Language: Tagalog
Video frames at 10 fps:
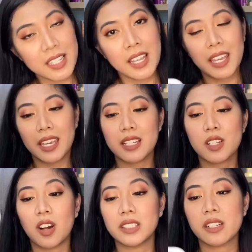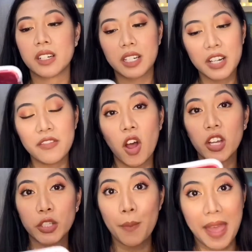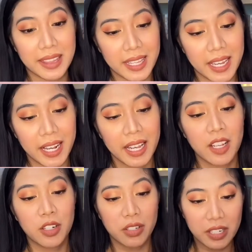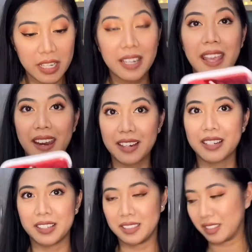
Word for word: it is called the Curve Automatic Korean Hair Curler.